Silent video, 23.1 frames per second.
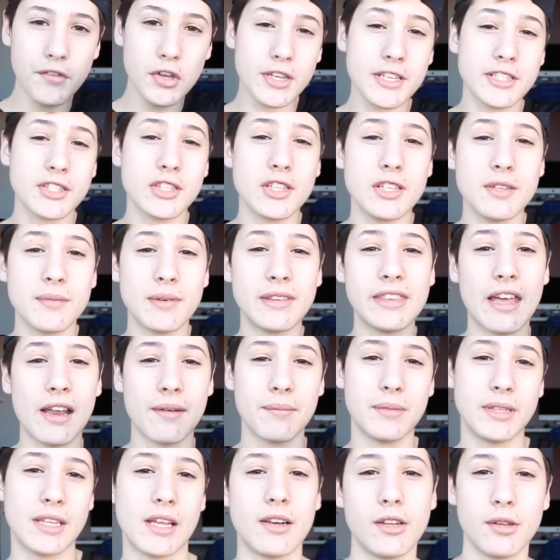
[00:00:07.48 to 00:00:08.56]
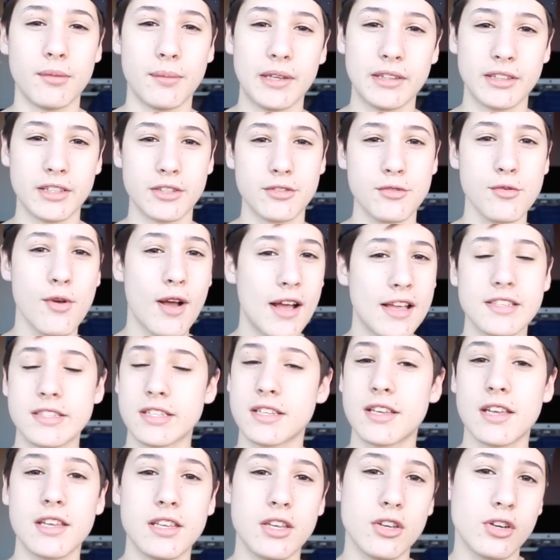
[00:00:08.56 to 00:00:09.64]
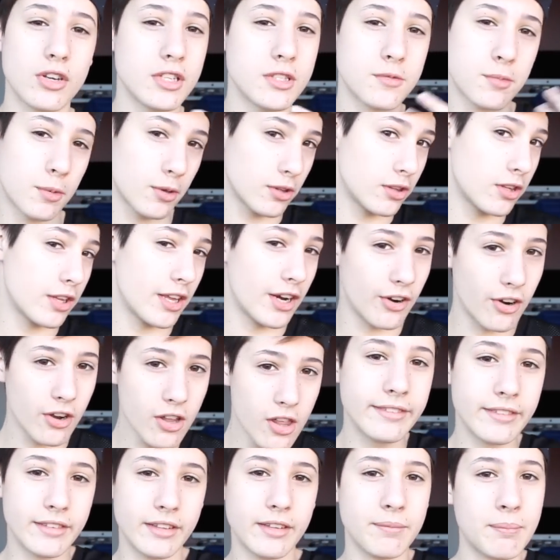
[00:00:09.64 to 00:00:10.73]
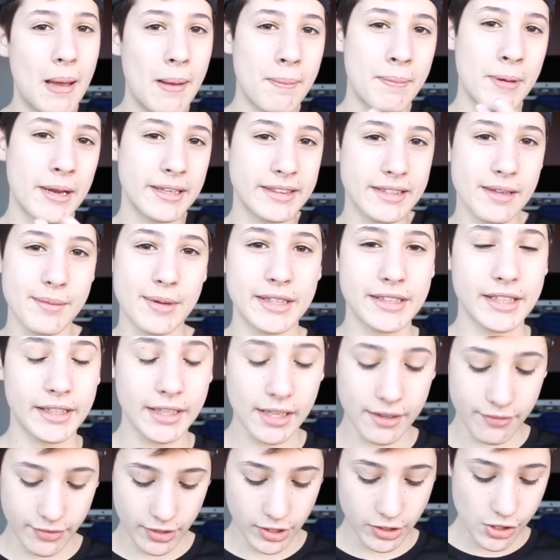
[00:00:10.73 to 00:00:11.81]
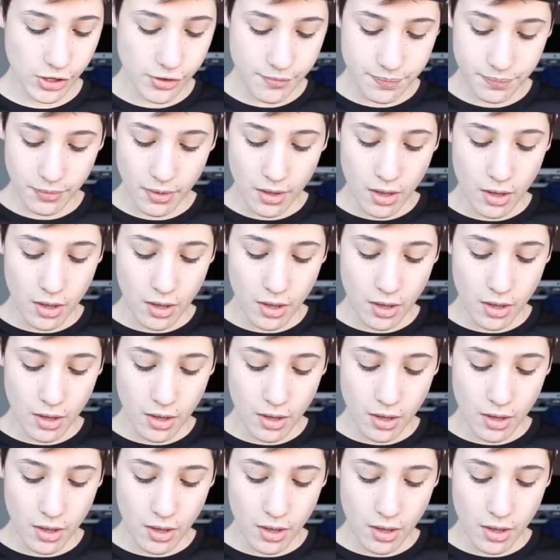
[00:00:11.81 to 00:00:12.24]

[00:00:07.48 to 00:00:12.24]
vi ho chiesto di mandarmi delle domande su Ask e io risponderò apertamente nel video